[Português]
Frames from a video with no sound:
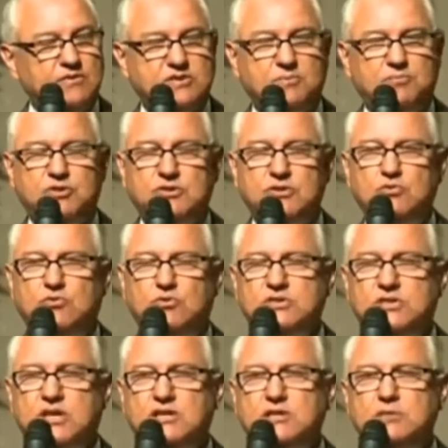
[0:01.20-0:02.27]
Você pode não
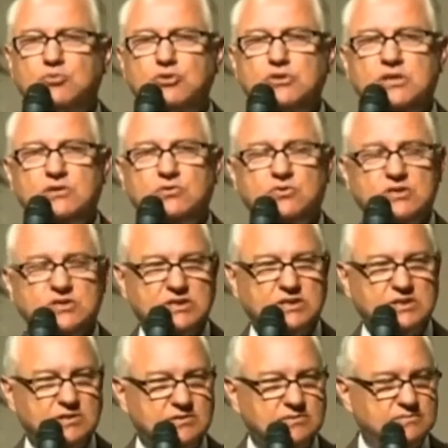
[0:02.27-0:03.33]
gostar de muita coisa,